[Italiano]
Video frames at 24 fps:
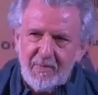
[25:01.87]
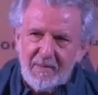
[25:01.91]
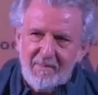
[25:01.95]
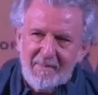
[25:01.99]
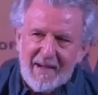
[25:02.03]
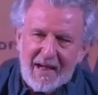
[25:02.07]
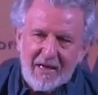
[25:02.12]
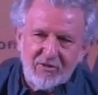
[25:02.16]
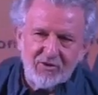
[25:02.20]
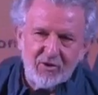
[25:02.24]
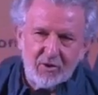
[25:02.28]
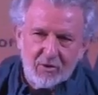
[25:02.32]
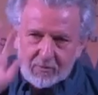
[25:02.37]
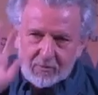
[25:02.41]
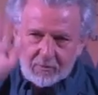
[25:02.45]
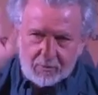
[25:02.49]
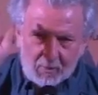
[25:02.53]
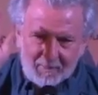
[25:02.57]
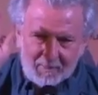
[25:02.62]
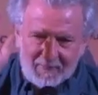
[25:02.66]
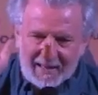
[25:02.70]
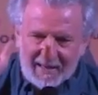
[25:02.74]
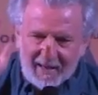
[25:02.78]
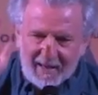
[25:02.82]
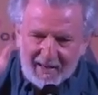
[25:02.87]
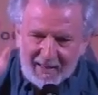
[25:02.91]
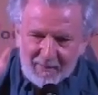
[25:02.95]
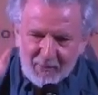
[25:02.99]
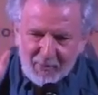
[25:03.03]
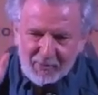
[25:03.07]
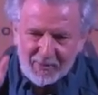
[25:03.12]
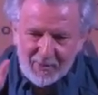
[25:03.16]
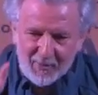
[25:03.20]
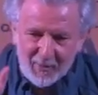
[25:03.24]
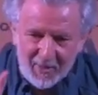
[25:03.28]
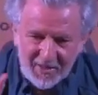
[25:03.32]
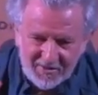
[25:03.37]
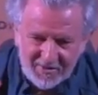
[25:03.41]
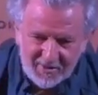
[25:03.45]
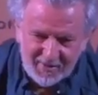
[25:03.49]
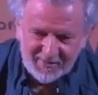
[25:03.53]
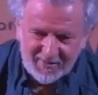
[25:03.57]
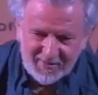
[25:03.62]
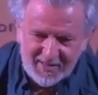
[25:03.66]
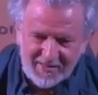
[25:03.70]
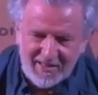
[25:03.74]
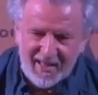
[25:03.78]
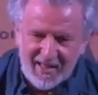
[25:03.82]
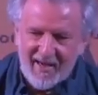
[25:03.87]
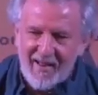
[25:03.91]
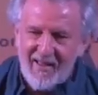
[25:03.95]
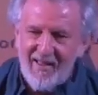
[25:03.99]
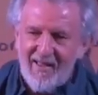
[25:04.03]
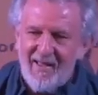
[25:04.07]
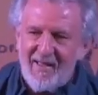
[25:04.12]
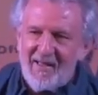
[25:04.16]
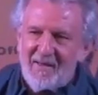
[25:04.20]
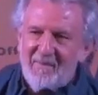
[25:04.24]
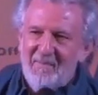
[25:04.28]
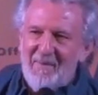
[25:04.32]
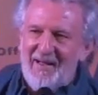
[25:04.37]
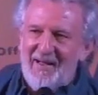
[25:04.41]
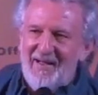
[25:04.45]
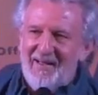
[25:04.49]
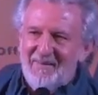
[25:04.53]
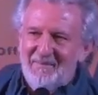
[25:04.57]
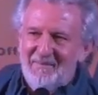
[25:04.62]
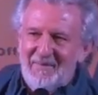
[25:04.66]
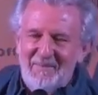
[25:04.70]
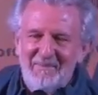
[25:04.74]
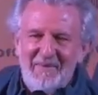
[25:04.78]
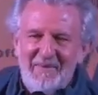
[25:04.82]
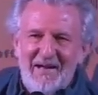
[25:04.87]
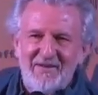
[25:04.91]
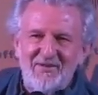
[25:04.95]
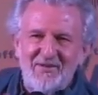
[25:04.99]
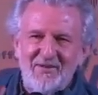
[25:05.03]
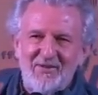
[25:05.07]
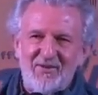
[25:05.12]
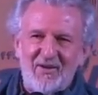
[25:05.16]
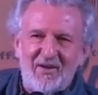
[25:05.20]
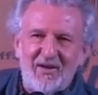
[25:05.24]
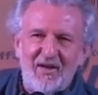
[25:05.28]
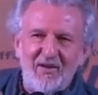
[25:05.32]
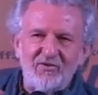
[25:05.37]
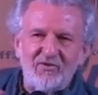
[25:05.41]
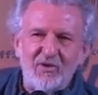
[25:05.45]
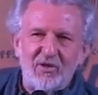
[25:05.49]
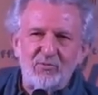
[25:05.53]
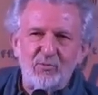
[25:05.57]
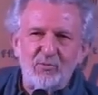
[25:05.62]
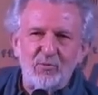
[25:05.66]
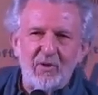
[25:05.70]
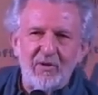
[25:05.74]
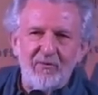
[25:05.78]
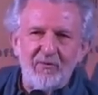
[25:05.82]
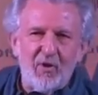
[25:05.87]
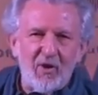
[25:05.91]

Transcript: mi immagino, non parleremo di questo stasera, ma mi immagino che ciascuno di